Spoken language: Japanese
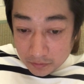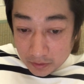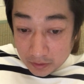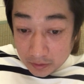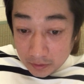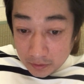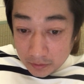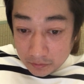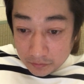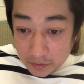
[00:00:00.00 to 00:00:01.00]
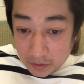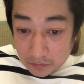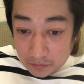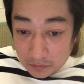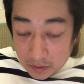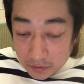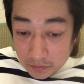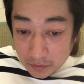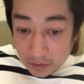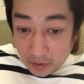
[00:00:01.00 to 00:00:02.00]
かどちらの方が
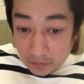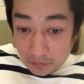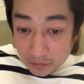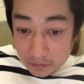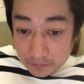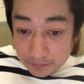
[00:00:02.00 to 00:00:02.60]
より健康